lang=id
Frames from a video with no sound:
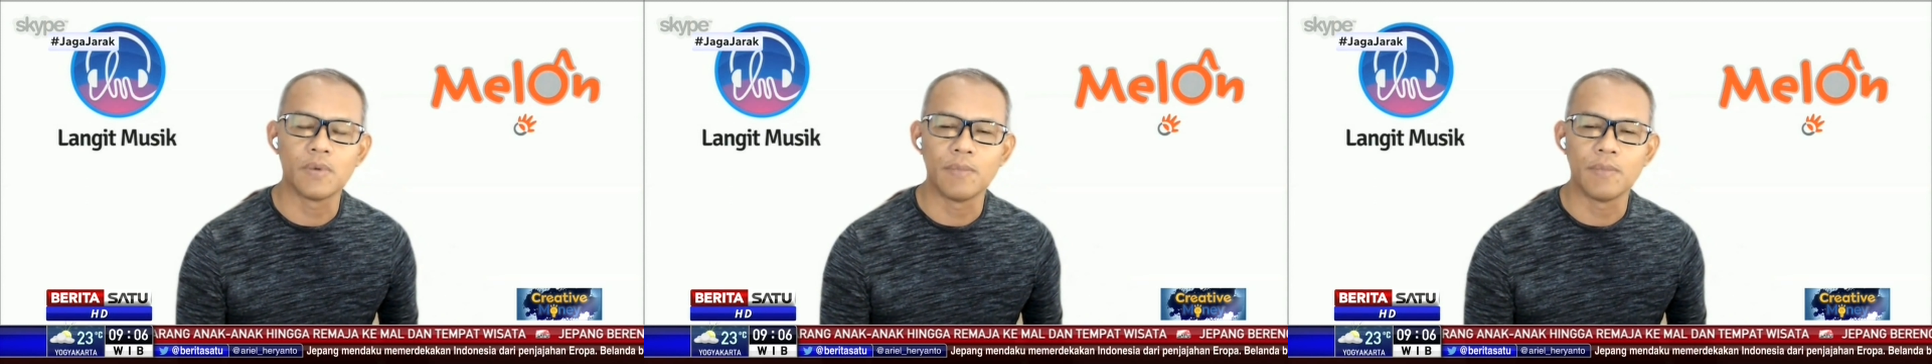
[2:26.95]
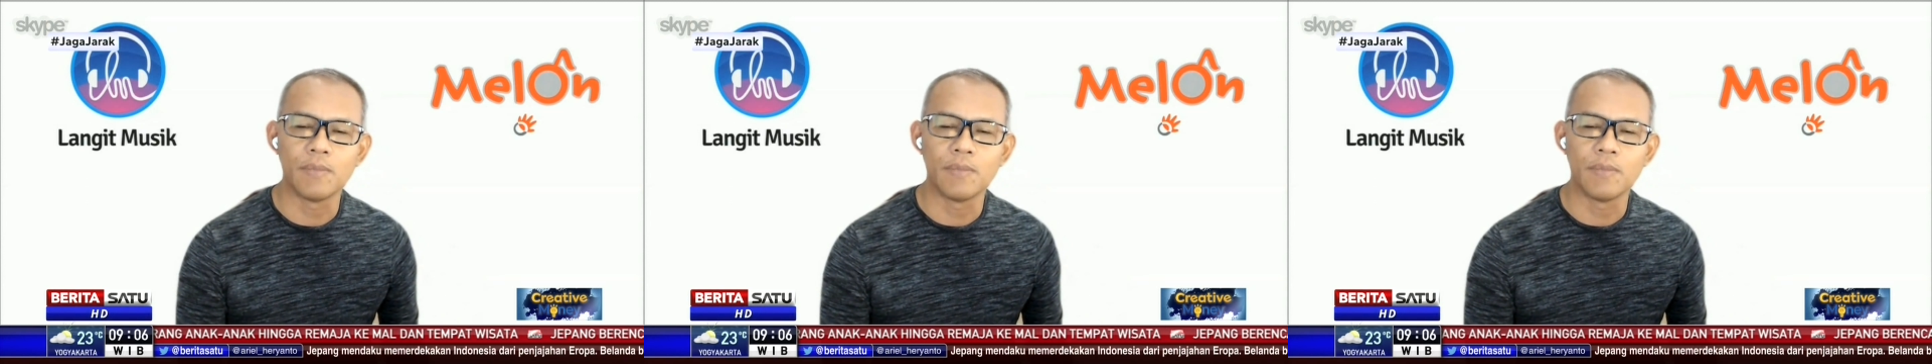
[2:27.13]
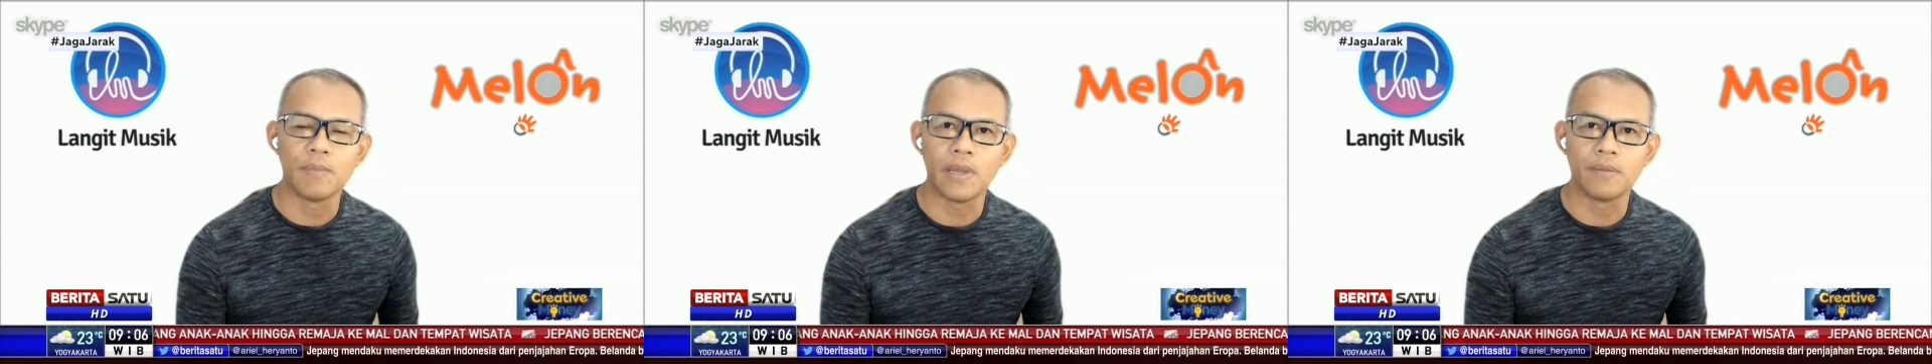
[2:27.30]

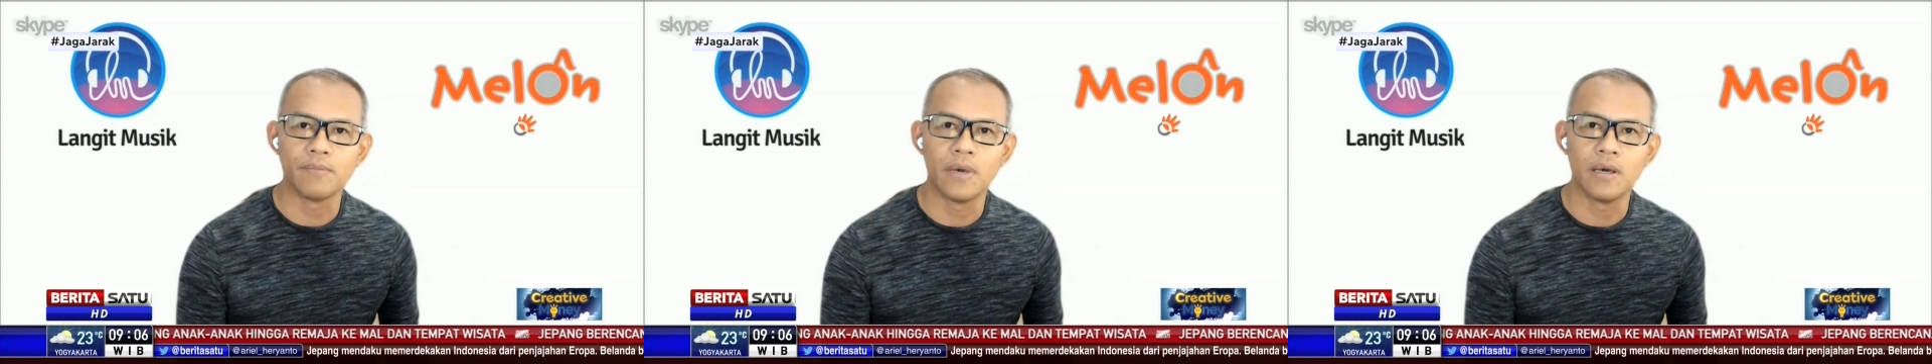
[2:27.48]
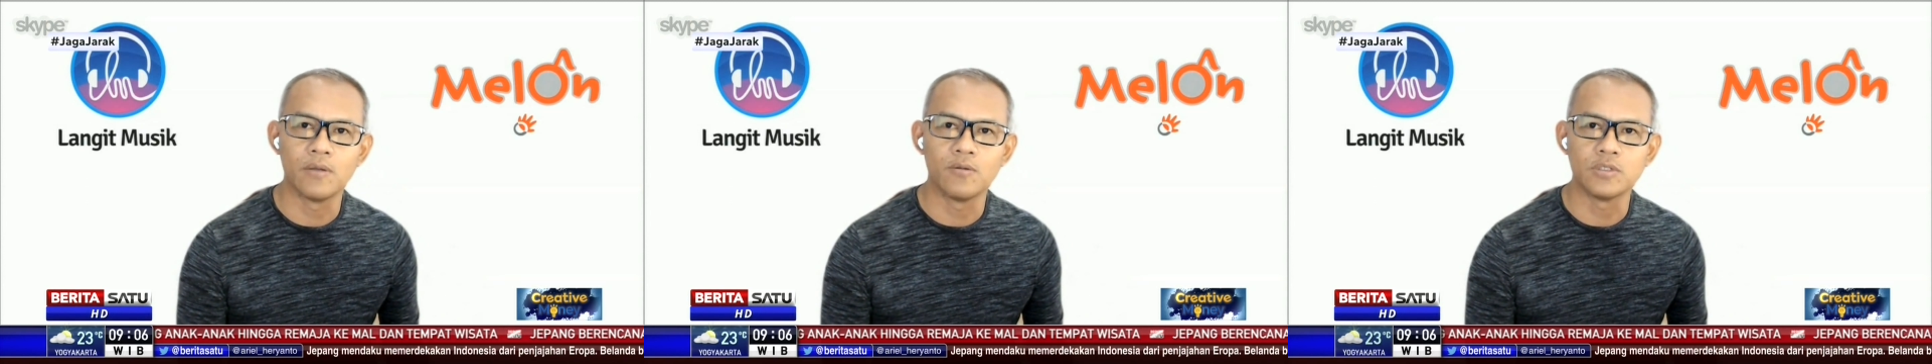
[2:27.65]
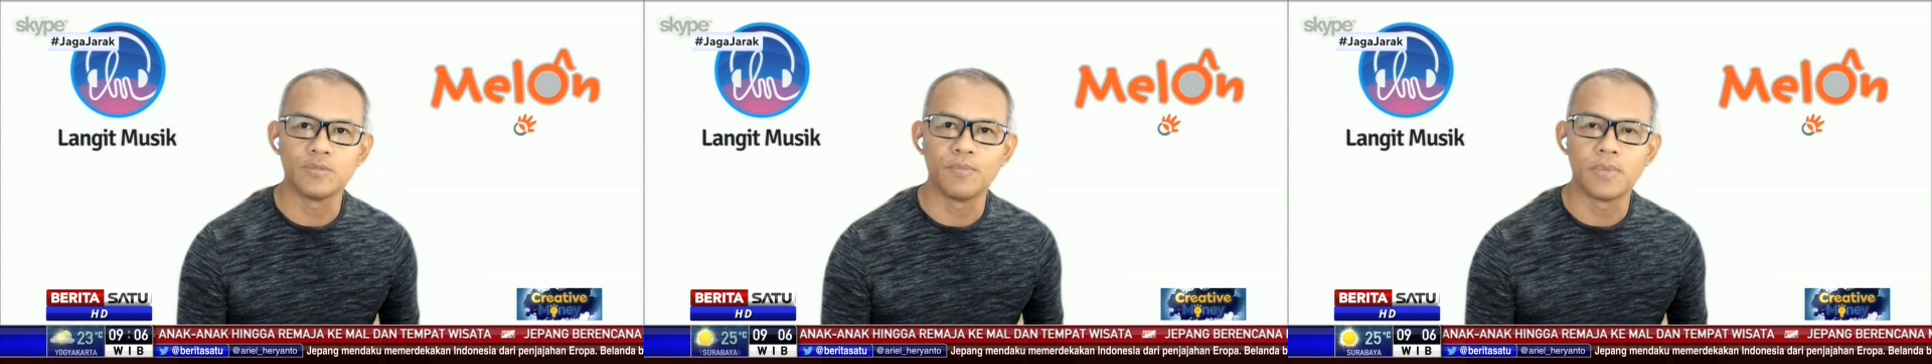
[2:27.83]
pemain-pemain
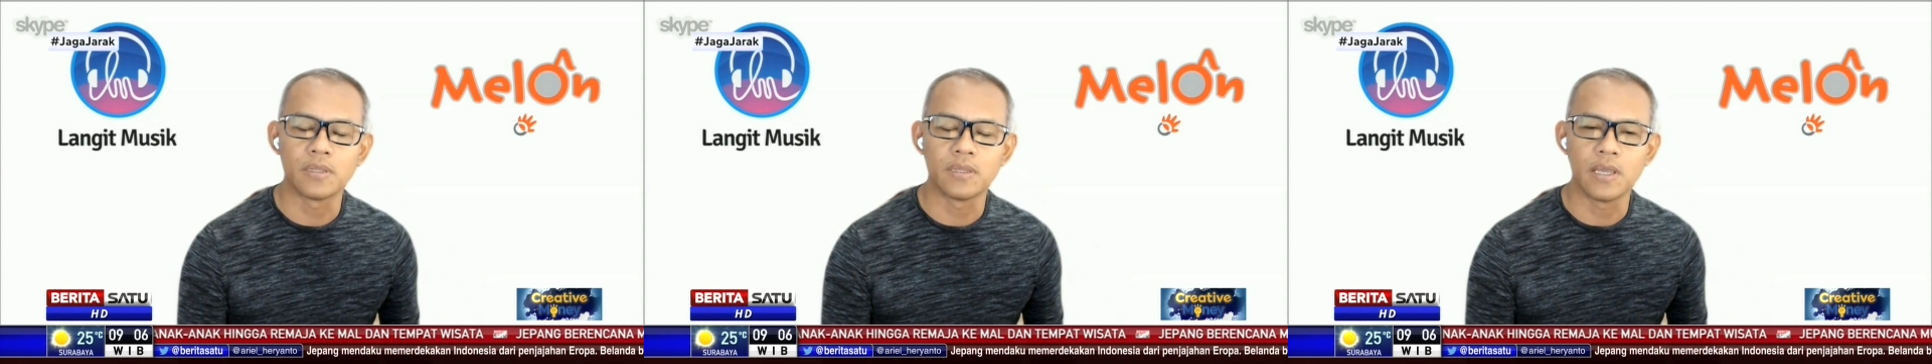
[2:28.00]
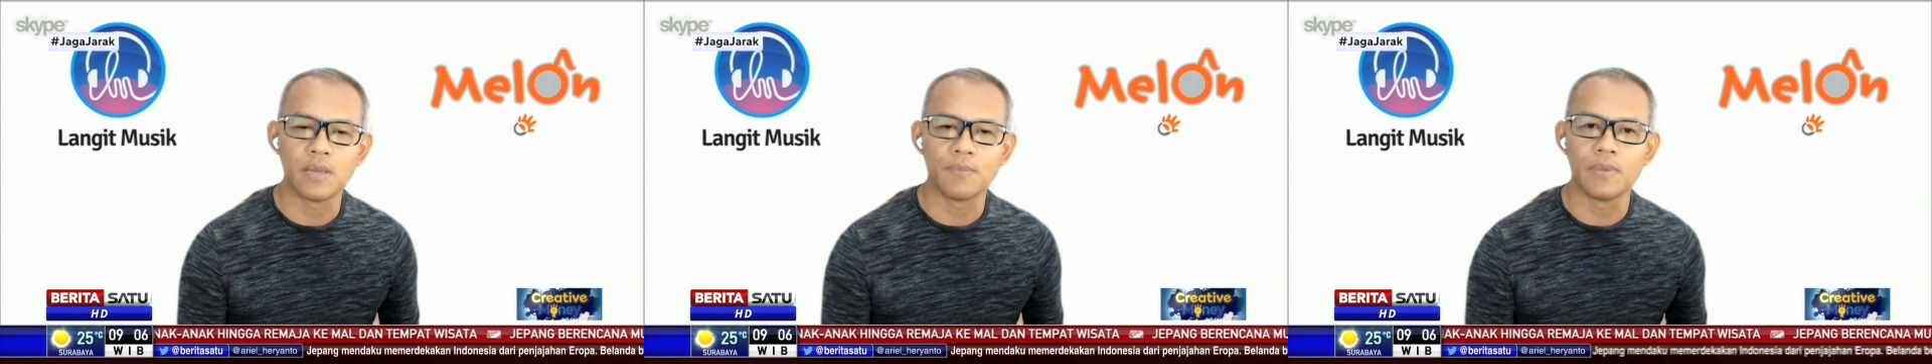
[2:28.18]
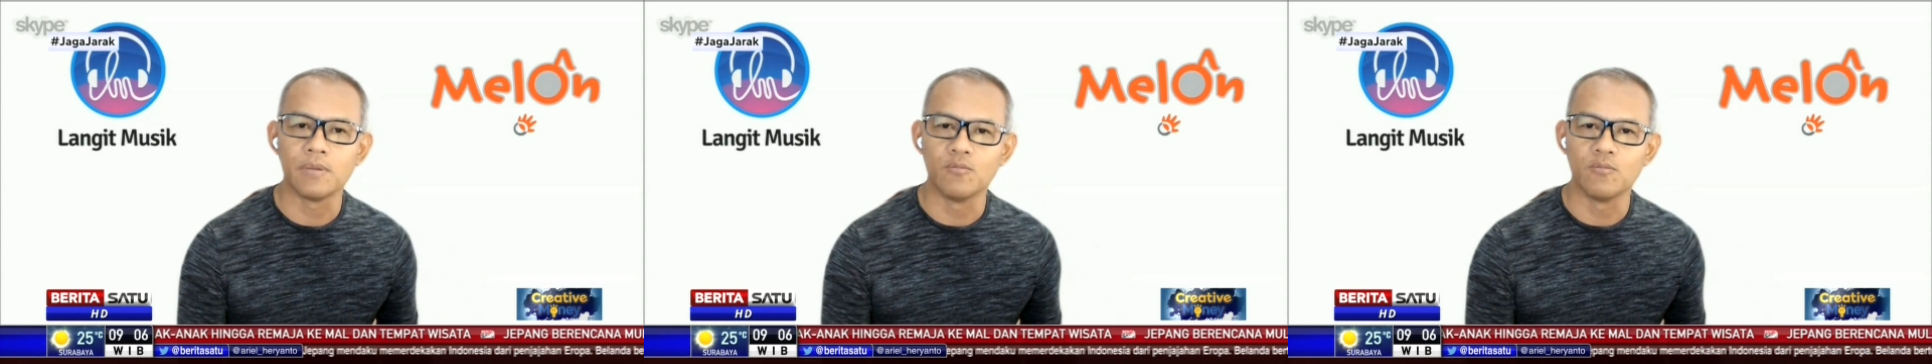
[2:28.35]
baru
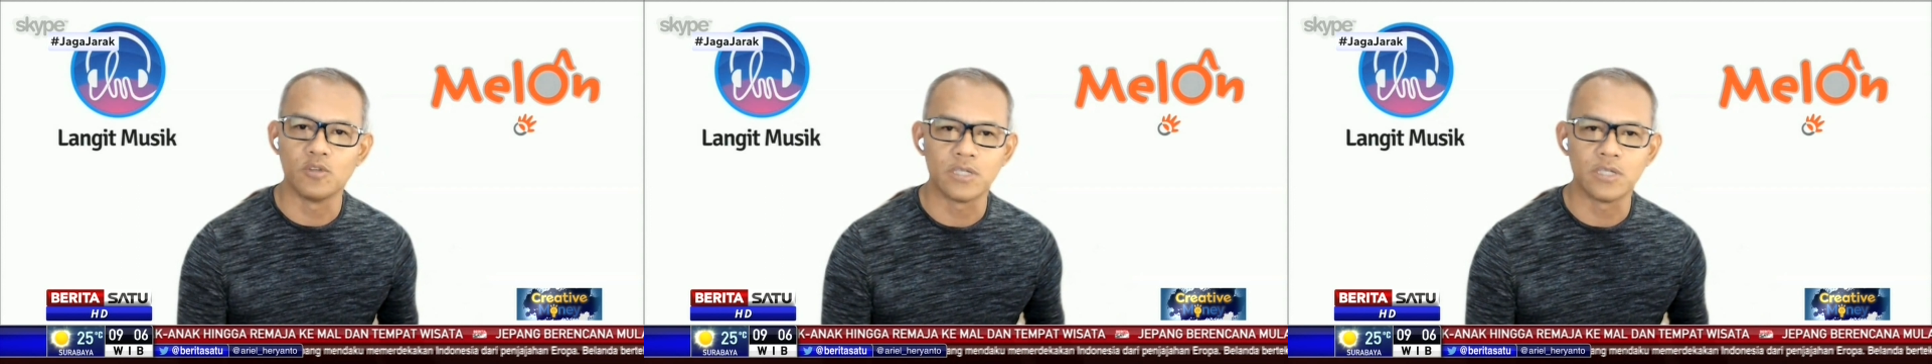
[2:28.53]
seperti Apple